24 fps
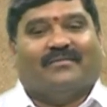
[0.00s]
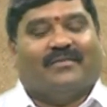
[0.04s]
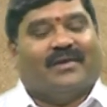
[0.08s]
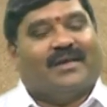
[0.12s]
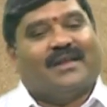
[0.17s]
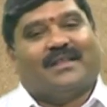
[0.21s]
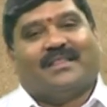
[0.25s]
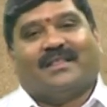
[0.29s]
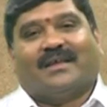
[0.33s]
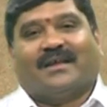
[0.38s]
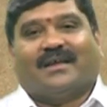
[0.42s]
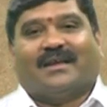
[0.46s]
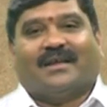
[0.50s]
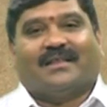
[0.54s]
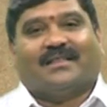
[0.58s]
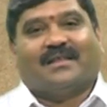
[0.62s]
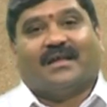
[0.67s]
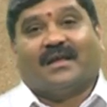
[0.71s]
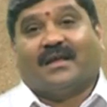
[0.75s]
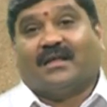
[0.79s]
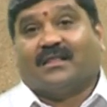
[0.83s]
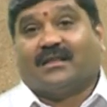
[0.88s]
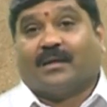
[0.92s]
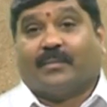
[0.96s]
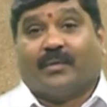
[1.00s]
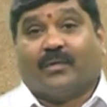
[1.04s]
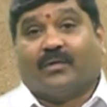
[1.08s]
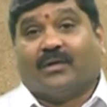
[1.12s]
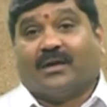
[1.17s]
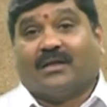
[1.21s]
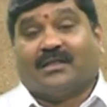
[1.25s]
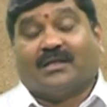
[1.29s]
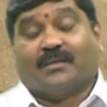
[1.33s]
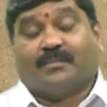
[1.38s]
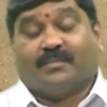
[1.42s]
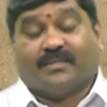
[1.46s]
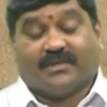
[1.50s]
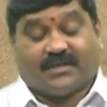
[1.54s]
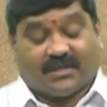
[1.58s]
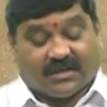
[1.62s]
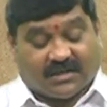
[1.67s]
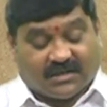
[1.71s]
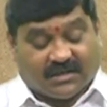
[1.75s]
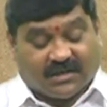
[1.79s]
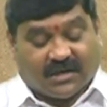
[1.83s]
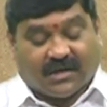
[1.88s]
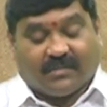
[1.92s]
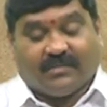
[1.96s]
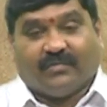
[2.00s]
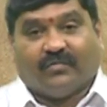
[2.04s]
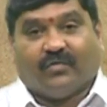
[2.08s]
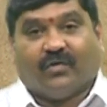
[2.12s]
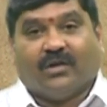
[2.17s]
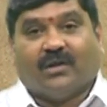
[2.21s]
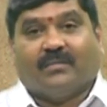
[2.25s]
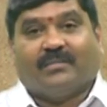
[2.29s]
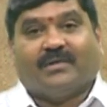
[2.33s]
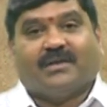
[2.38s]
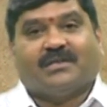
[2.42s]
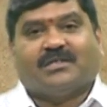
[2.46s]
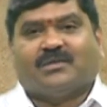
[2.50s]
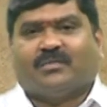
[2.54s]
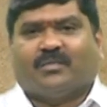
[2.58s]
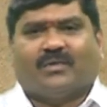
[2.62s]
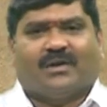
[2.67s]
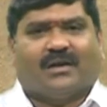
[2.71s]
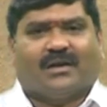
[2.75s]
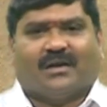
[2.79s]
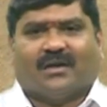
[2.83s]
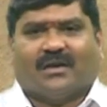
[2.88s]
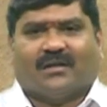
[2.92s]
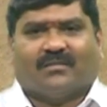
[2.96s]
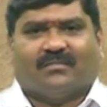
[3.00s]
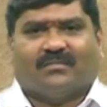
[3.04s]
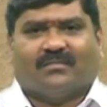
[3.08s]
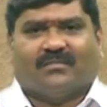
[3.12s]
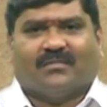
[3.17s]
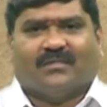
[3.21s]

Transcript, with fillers: వేరే దగ్గర అయితే తప్పకుండా తె తెచ్చియండి మీ ఫోన్ నెంబర్ ఇచ్చిపోండి అంటారు